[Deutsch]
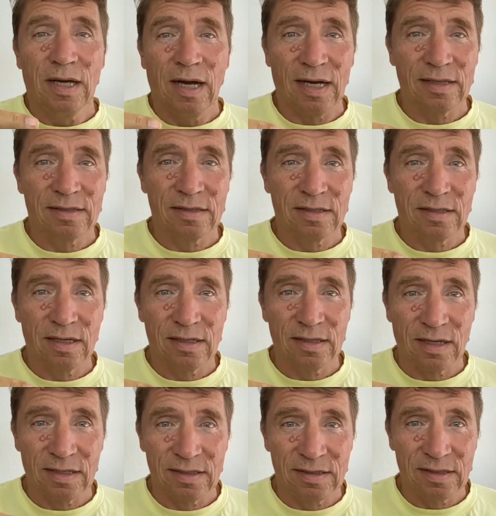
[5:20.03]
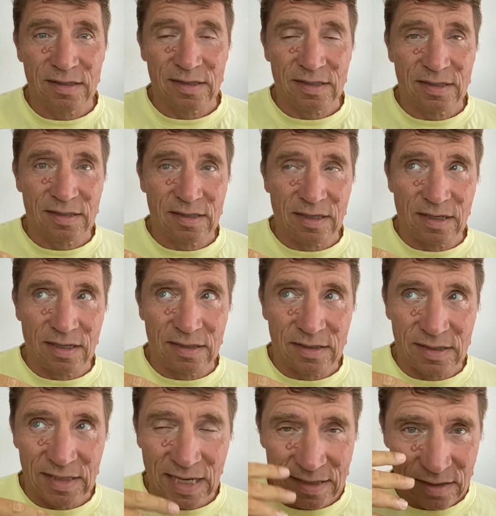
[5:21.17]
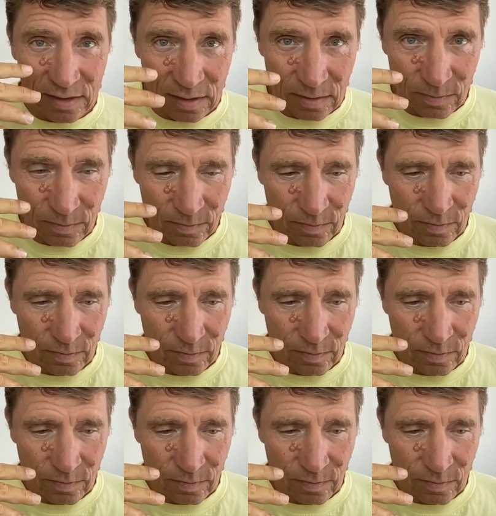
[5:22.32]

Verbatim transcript: hat äh, dann das, das erste